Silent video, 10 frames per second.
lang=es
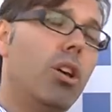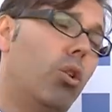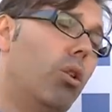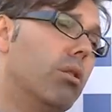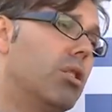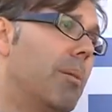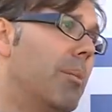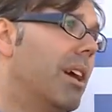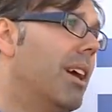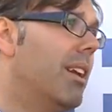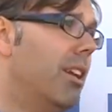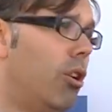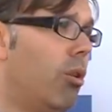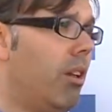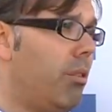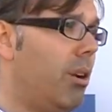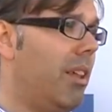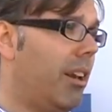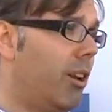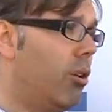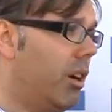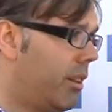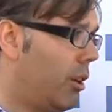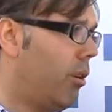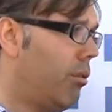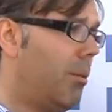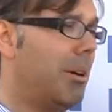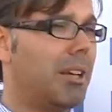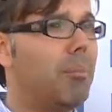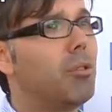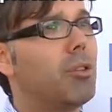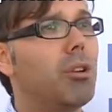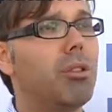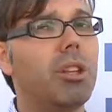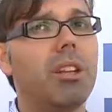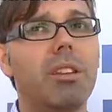con San Miguel y con la zona de Río Gerte, con la zona de Matías Montero, etcétera,